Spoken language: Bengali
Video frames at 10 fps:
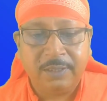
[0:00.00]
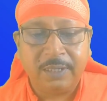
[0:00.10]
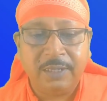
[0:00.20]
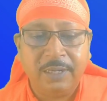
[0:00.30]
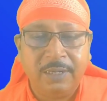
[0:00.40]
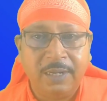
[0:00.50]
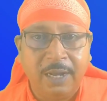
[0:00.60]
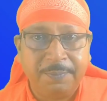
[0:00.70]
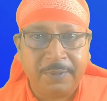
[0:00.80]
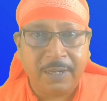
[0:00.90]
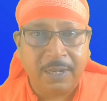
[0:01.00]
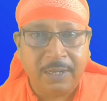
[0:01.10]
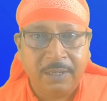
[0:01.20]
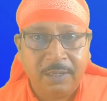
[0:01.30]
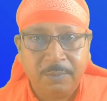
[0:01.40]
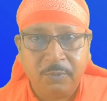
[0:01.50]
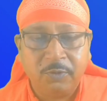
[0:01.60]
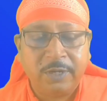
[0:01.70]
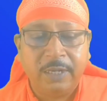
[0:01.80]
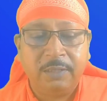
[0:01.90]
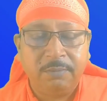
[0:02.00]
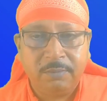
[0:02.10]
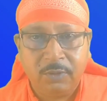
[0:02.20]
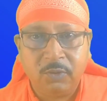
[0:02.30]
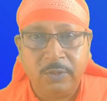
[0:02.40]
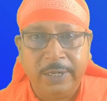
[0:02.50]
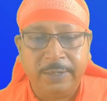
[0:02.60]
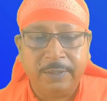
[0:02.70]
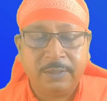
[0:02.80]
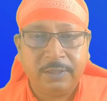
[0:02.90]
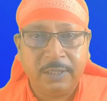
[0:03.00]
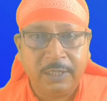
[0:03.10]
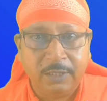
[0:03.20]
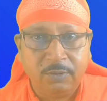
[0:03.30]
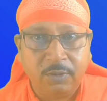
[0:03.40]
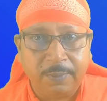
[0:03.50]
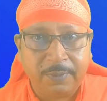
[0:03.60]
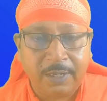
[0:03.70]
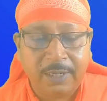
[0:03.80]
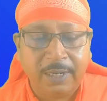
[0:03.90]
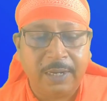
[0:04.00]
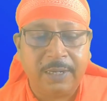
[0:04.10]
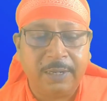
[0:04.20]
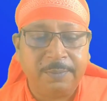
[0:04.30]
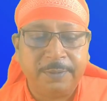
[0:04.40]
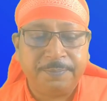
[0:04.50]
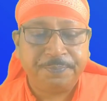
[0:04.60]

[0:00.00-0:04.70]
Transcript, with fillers: যাতে না আপনারা পুনরায় তোলেন সেটি কিন্তু আপনারা খেয়াল রাখবেন